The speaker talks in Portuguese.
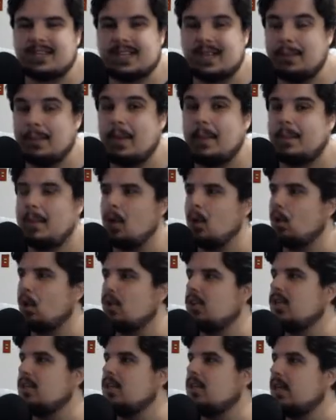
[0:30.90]
parece que ele bebeu a
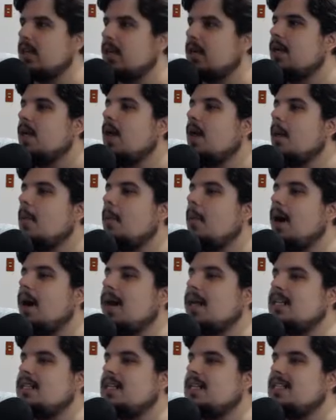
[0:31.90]
noite inteira,
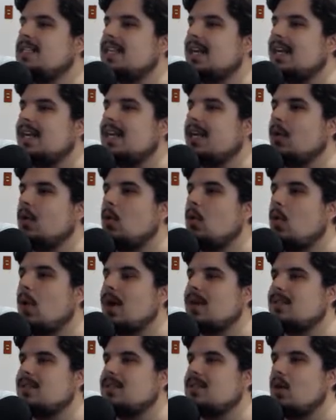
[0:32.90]
mas ele está aqui com
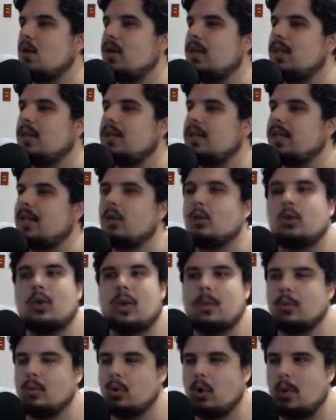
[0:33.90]
a senhorita que eu não
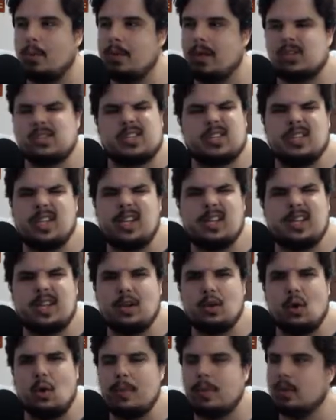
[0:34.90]
lembro o nome, acho que nem
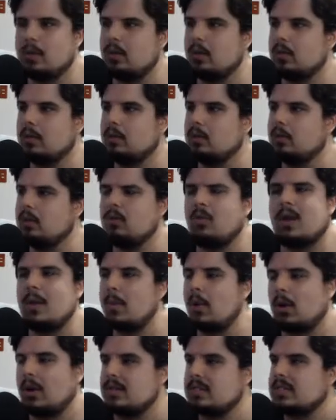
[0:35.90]
tem nome, não, não
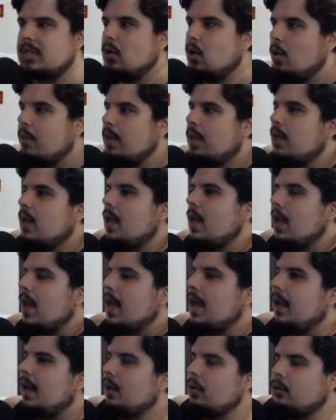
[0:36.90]
lembro agora se tem nome,
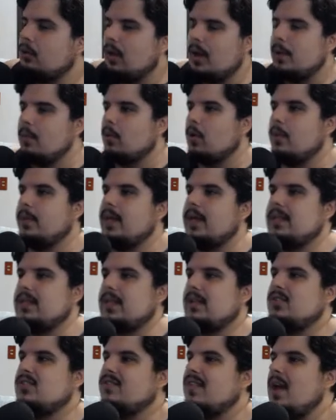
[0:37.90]
ela, eu não lembro o nome dela se
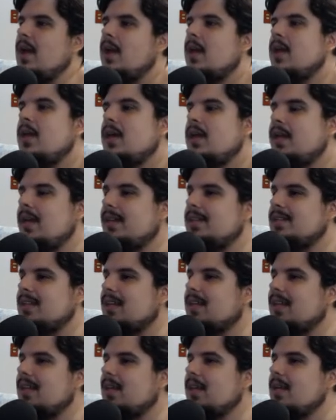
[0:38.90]
ela tiver, ele está
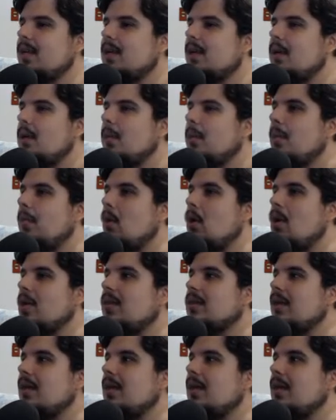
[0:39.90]
aqui,
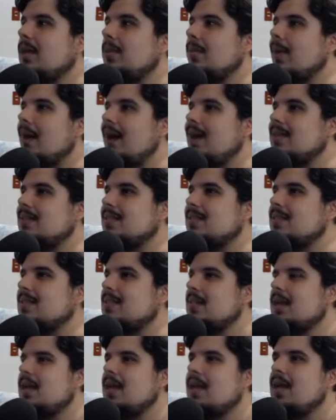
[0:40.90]
morta, em
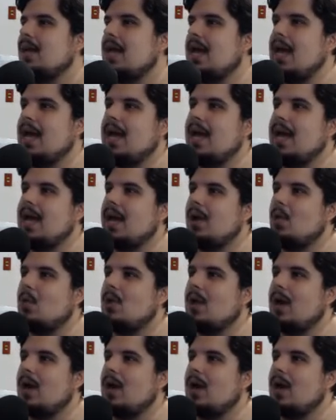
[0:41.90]
paz, é,